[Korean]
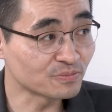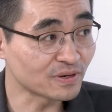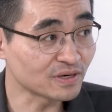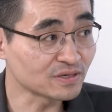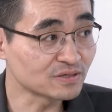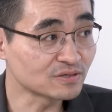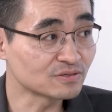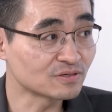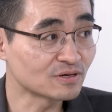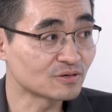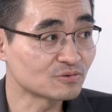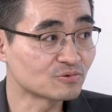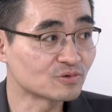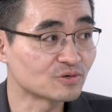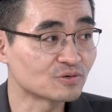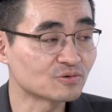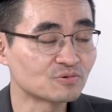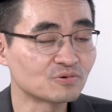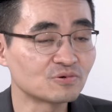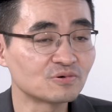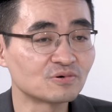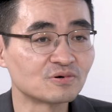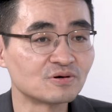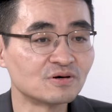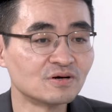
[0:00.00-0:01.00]
빠진 날도
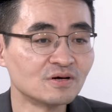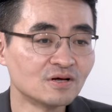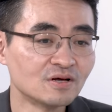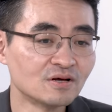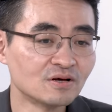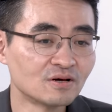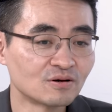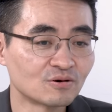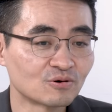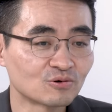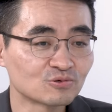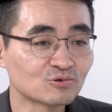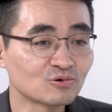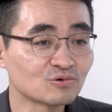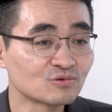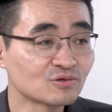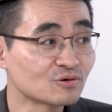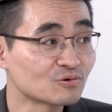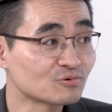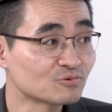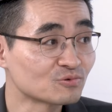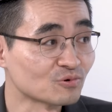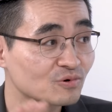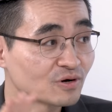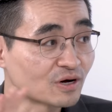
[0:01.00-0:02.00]
있고, 어떤
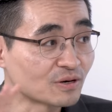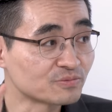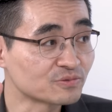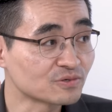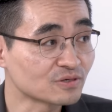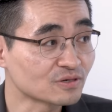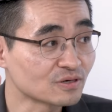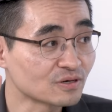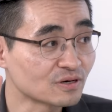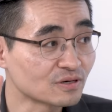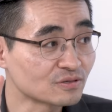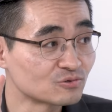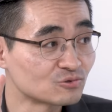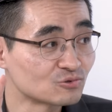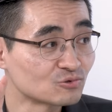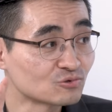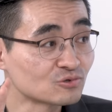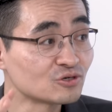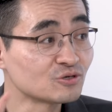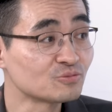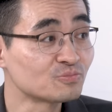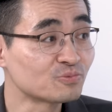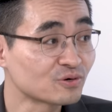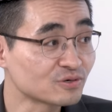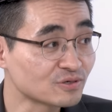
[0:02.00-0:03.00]
날은 또 갑자기 한 6,
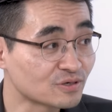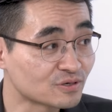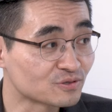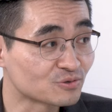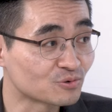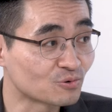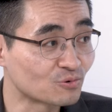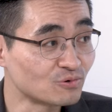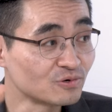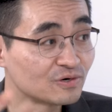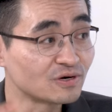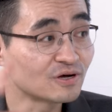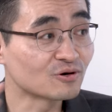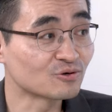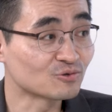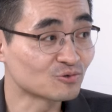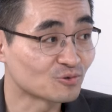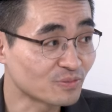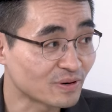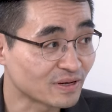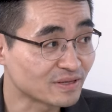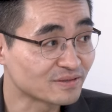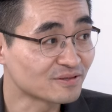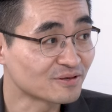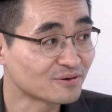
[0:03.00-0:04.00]
7% 올라요. 또
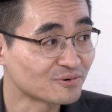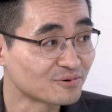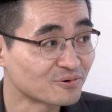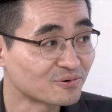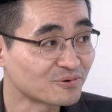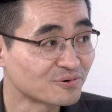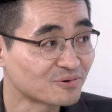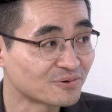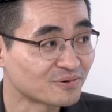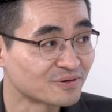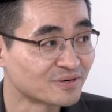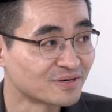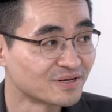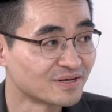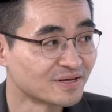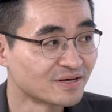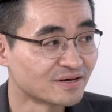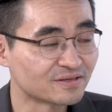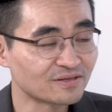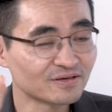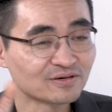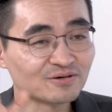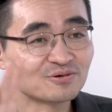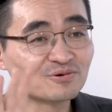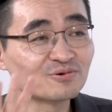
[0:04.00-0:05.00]
반대로.
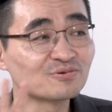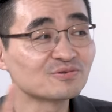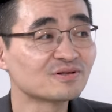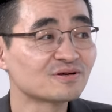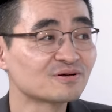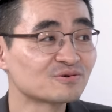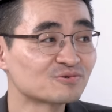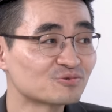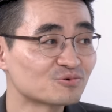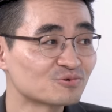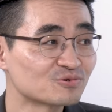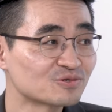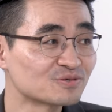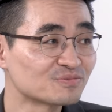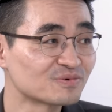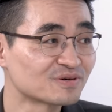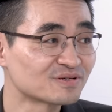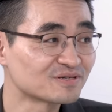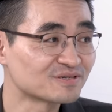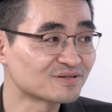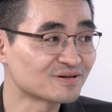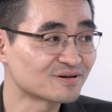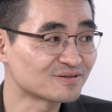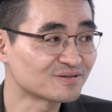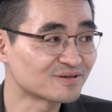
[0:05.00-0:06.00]
근데 그런 날은
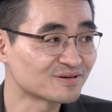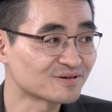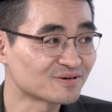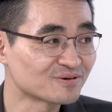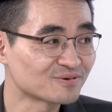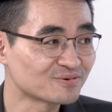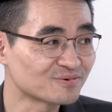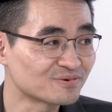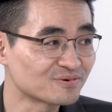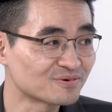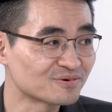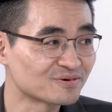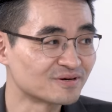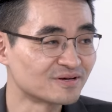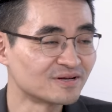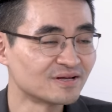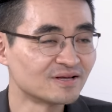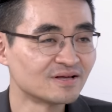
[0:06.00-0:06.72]
조심하시라는 얘기고,